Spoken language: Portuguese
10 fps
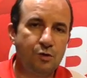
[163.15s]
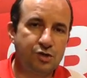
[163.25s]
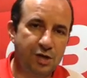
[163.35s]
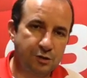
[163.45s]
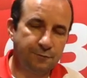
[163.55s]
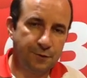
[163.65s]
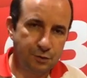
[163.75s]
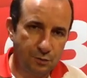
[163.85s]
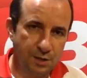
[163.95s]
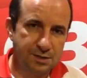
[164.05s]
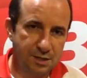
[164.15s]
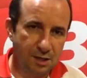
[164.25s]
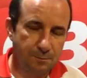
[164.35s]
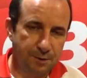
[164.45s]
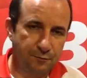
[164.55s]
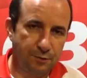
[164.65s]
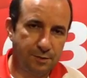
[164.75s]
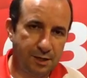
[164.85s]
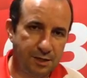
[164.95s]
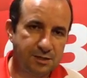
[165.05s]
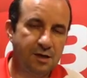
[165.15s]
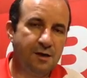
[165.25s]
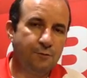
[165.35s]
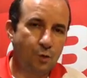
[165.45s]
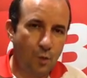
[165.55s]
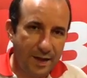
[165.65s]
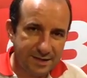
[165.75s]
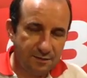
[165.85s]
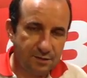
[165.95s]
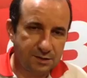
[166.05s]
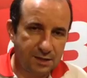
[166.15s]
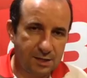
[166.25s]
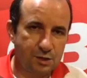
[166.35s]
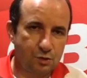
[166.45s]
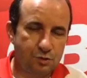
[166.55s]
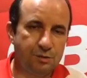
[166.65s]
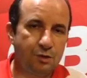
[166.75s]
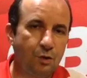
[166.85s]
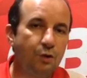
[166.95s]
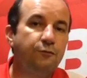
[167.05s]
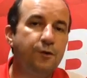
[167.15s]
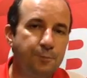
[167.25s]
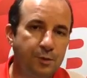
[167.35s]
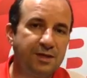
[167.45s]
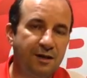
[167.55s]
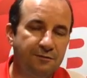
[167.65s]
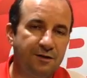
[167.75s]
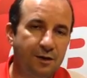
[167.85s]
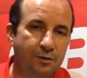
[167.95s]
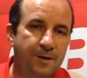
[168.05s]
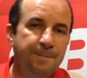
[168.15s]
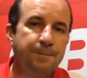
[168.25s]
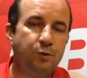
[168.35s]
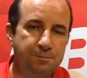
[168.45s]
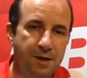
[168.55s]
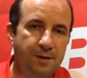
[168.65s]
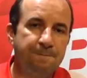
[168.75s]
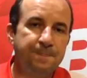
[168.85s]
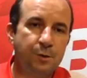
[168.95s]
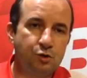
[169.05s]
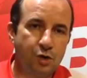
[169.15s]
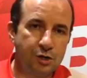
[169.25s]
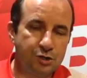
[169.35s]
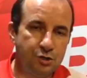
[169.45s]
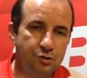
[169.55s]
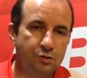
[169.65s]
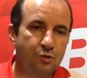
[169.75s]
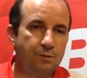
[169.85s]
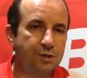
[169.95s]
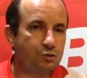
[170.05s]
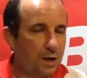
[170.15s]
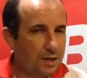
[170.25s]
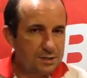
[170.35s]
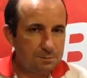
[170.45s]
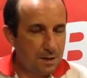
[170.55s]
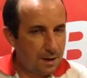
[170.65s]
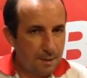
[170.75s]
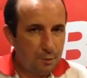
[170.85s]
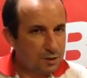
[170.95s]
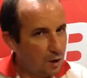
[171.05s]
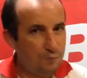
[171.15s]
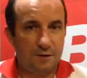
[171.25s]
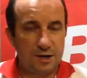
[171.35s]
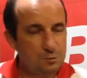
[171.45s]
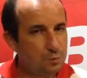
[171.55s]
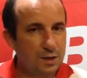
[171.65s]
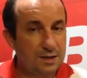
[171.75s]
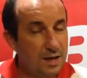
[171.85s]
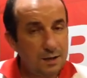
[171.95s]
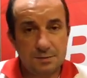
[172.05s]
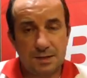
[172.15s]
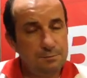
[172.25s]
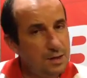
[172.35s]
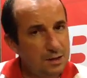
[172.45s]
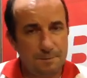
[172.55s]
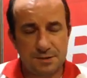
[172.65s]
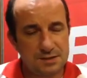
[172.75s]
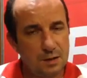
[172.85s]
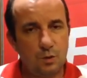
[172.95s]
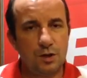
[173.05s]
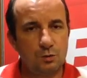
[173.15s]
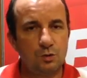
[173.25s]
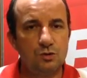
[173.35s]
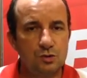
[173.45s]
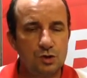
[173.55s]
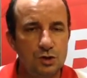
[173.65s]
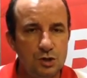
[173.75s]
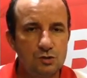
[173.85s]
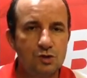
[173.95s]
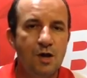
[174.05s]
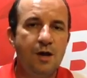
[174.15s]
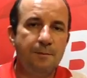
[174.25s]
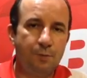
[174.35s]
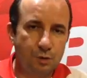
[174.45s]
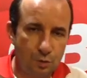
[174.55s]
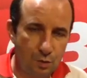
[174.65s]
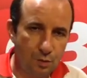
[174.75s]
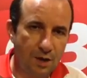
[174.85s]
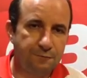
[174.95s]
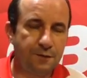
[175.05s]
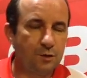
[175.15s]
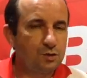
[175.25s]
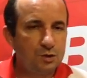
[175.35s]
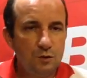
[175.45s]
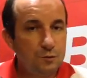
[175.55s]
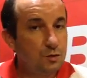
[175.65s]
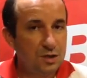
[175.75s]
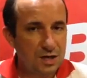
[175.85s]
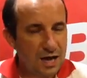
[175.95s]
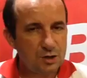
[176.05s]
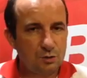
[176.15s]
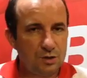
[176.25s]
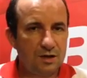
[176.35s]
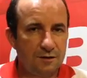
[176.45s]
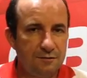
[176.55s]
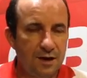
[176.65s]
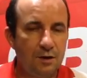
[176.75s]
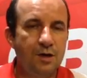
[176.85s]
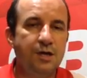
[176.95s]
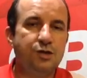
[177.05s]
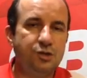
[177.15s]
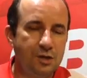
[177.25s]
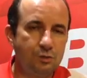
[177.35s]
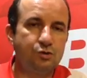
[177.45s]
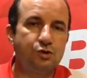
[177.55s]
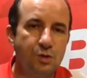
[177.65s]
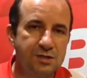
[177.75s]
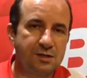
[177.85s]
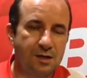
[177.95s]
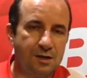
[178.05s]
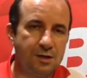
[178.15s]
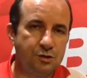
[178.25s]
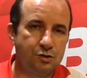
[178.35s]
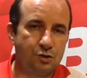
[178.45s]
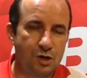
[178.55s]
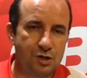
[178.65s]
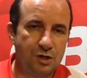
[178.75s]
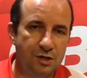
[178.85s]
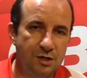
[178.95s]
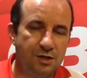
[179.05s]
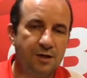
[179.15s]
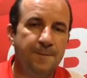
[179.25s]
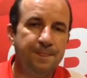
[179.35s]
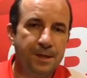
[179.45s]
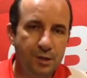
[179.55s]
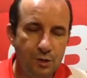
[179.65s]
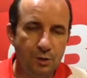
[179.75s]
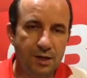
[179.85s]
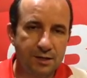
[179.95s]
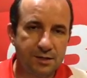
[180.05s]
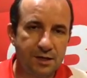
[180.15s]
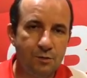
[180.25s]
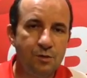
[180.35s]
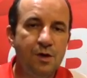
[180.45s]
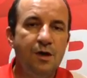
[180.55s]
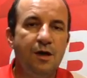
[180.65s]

O Gerson fez 1 a 0 para o Fluminense, foi com essa vantagem que o time tricolor foi para o intervalo. Pois bem, o Jorginho começou a, lançar, a botar o Vasco para o ataque, sabia que ia precisar correr todos os riscos, botou o Rafael Silva e o Riasco no intervalo, tirando os dois atacantes, o Jorge Henrique e o Leandrão.